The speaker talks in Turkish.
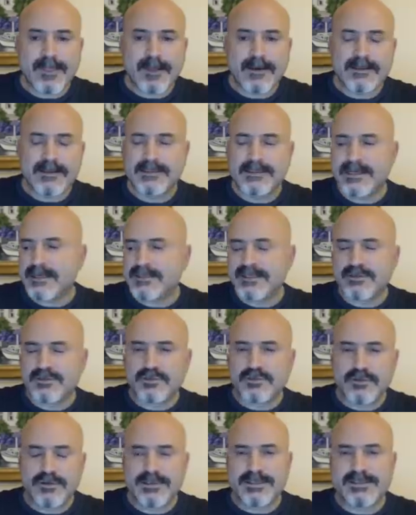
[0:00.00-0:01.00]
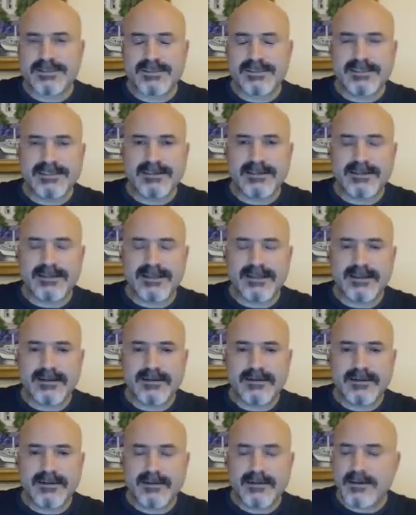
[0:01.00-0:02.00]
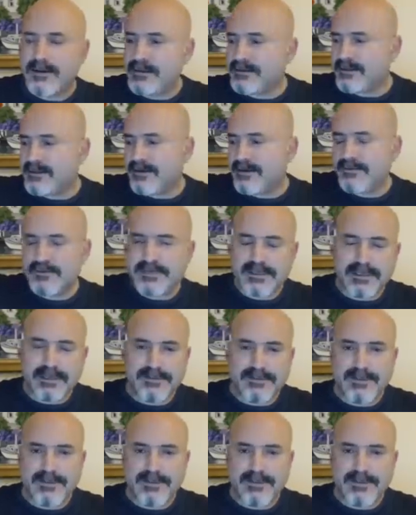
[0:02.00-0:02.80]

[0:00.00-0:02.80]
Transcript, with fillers: Irak NATO ülkesi değildi. Etrafımızdaki